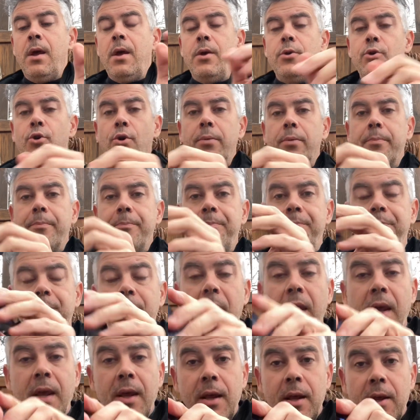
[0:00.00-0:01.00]
Jo,
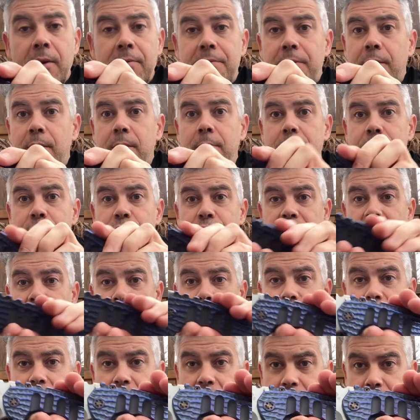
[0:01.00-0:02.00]
vom Stahl
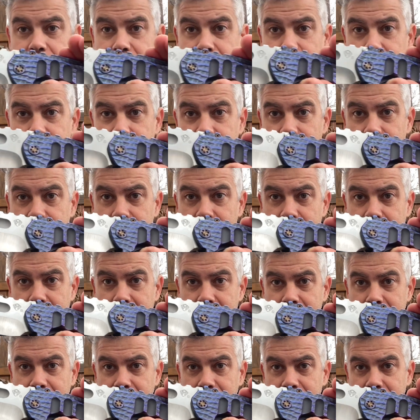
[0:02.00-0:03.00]
her, falls das noch
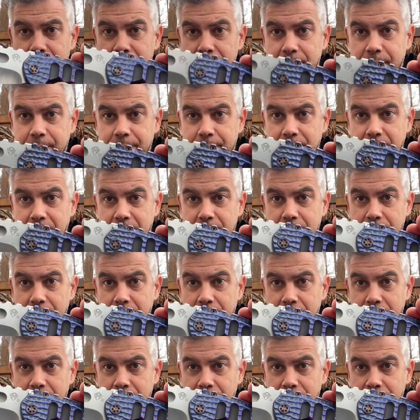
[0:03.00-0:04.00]
interessiert, hier
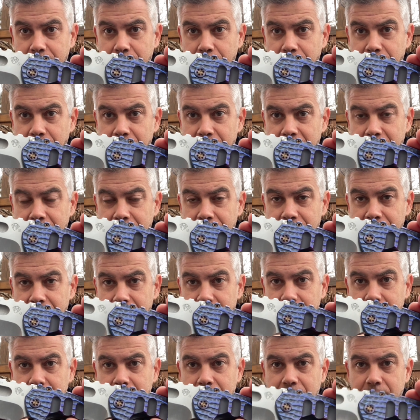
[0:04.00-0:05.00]
der S35,
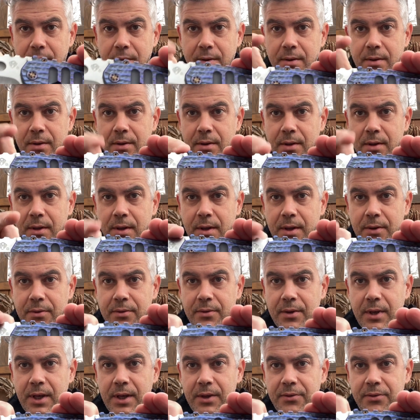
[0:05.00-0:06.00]
das
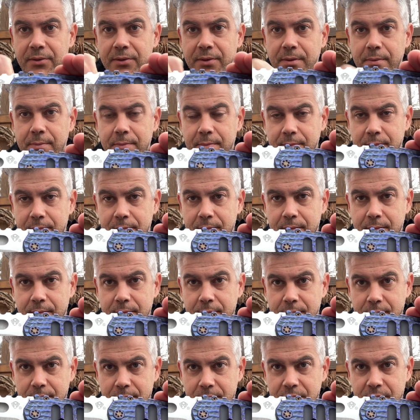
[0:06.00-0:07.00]
S,
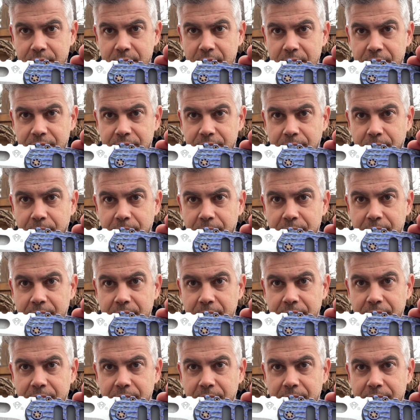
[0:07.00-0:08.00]
die
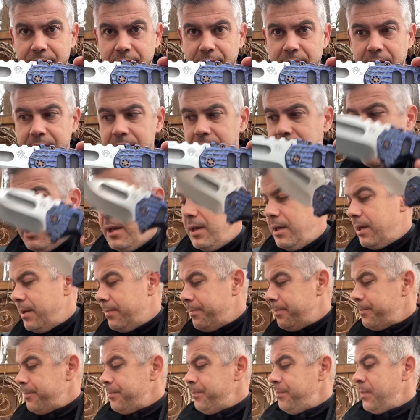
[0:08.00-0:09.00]
S35 VN Klinge.
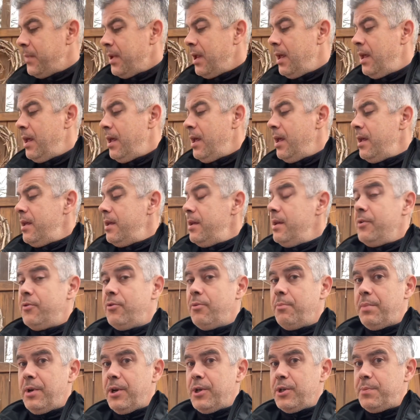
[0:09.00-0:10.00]
Hier
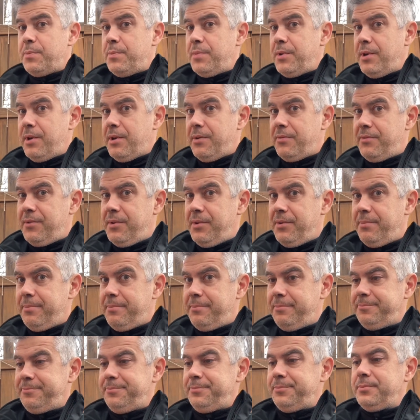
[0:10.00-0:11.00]
zum Beispiel auf diesem
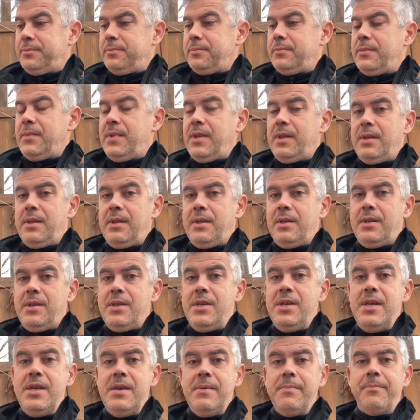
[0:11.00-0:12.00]

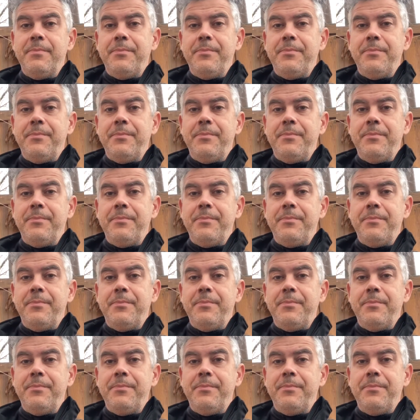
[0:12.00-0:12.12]
T